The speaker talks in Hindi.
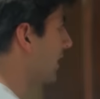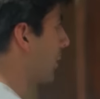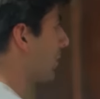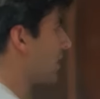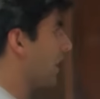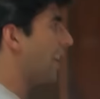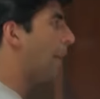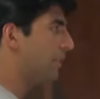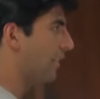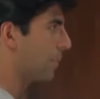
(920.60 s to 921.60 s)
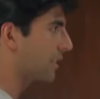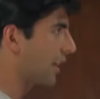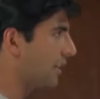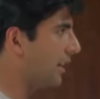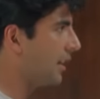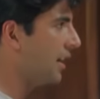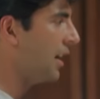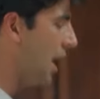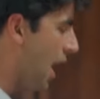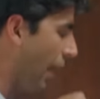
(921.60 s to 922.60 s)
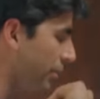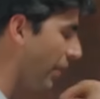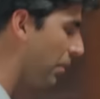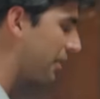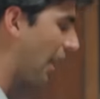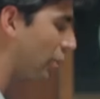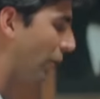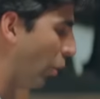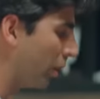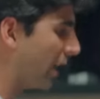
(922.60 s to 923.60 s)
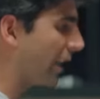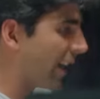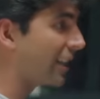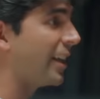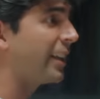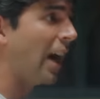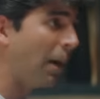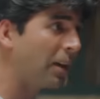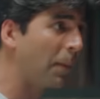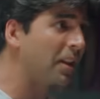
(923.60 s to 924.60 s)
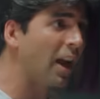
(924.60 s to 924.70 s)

ये समझता है कि हम देवी प्रसाद है हम देवी प्रसाद को फोन करके कहते हैं कि हम